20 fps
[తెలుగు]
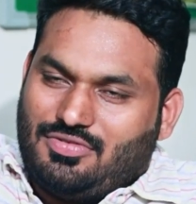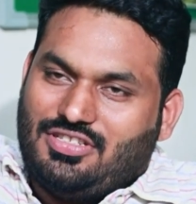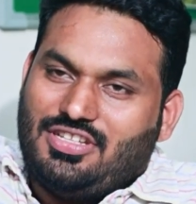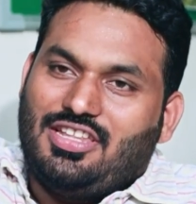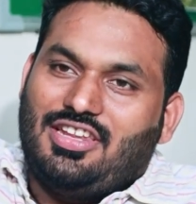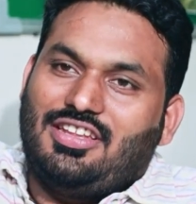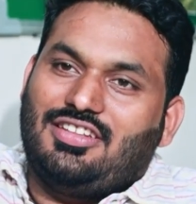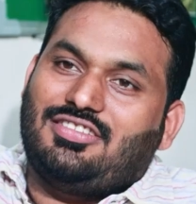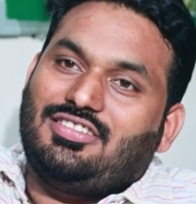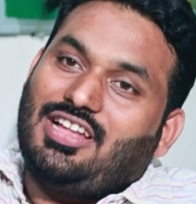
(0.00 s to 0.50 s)

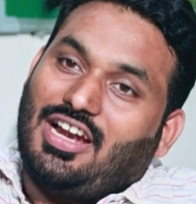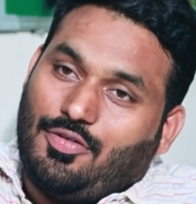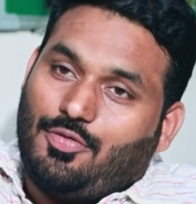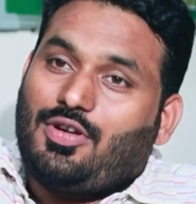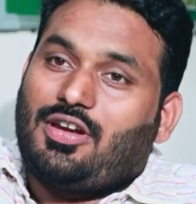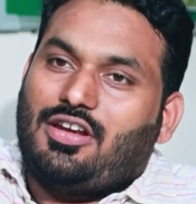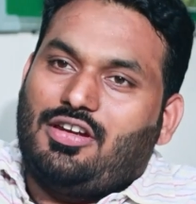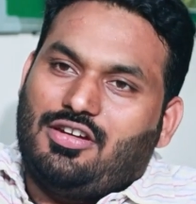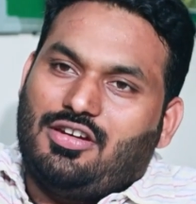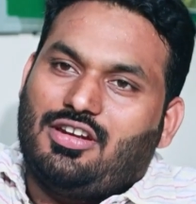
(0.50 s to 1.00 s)
సిరీస్ దట్
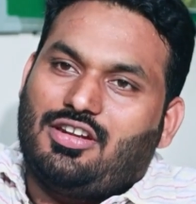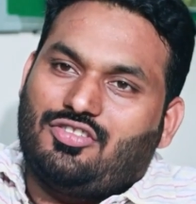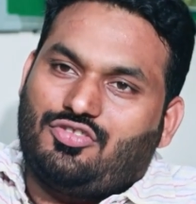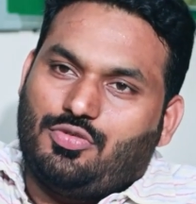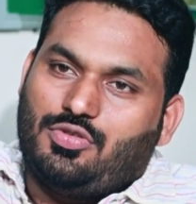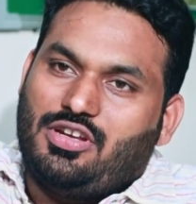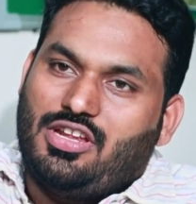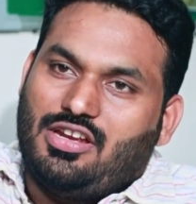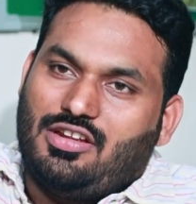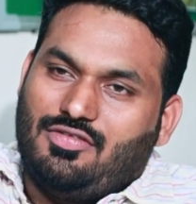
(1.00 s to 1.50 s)
వర్ ఇన్
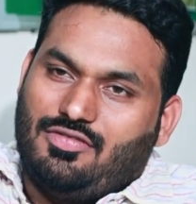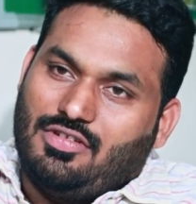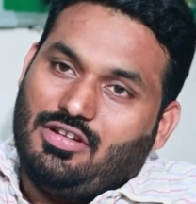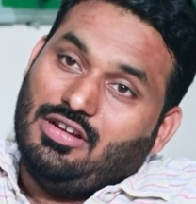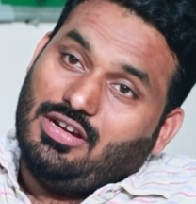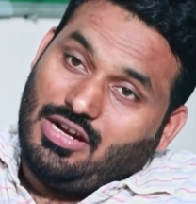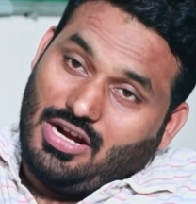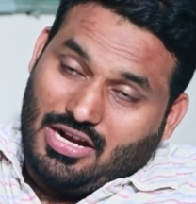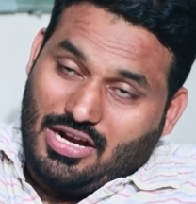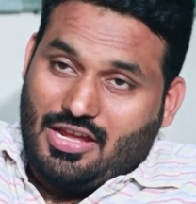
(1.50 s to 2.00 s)
సోనీ లివ్
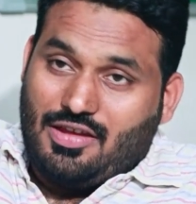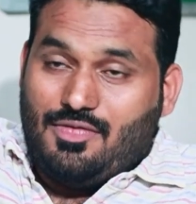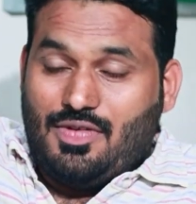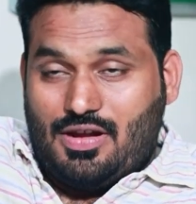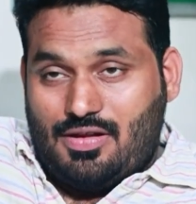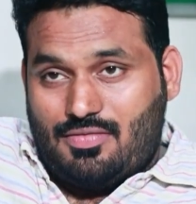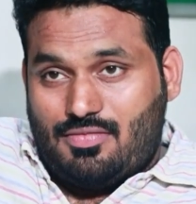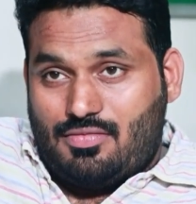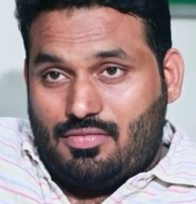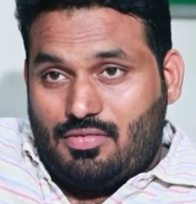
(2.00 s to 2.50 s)
అంటే
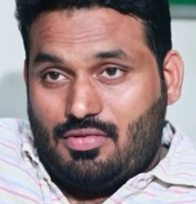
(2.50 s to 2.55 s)
ఈవెన్